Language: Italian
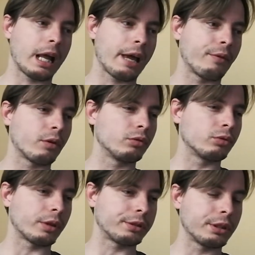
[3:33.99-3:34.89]
live con
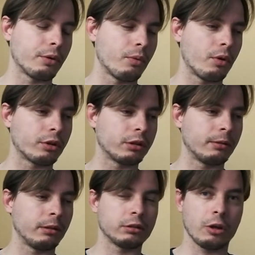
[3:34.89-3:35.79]
Jurassic World,
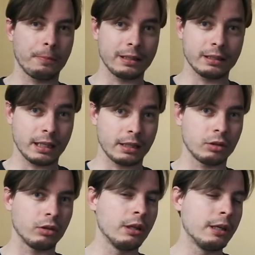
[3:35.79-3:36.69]
lo stavo pensando.